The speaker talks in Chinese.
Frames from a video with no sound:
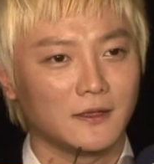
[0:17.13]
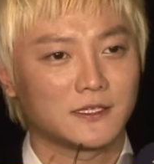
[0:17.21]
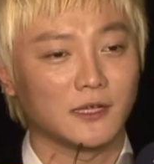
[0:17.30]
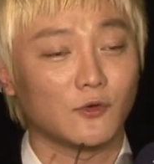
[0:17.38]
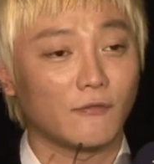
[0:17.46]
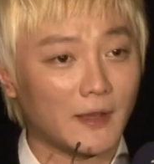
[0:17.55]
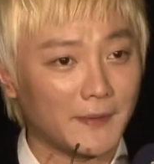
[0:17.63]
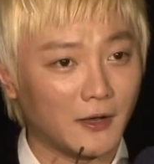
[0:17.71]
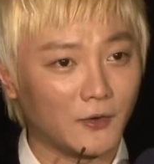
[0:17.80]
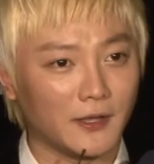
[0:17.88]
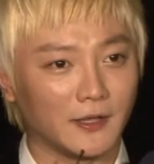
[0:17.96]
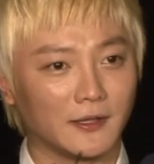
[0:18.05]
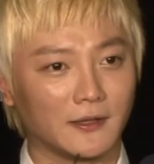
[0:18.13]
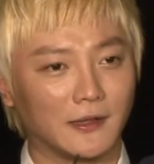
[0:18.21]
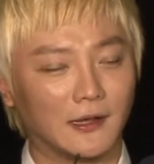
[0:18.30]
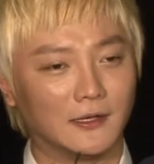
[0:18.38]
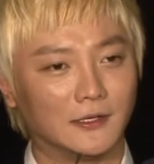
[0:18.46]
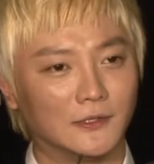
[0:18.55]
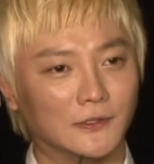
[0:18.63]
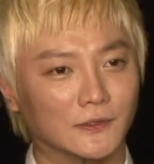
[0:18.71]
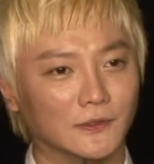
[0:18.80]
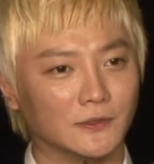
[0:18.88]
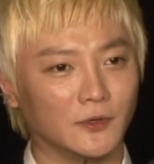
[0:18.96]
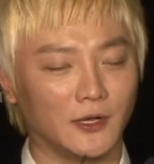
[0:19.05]
成果发表会，然后
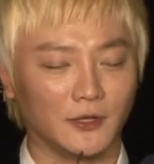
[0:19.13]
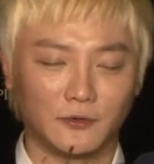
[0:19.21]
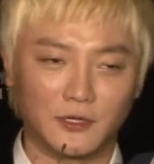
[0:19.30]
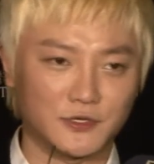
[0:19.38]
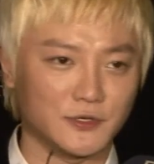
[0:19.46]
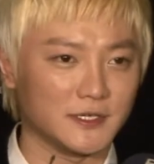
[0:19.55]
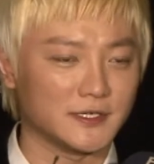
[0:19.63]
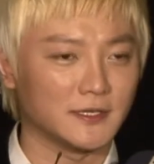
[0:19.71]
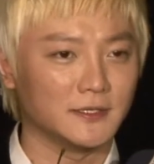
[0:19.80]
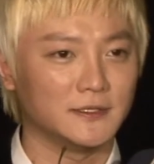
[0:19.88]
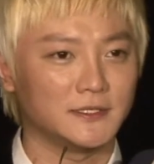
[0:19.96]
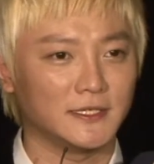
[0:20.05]
很多的学生，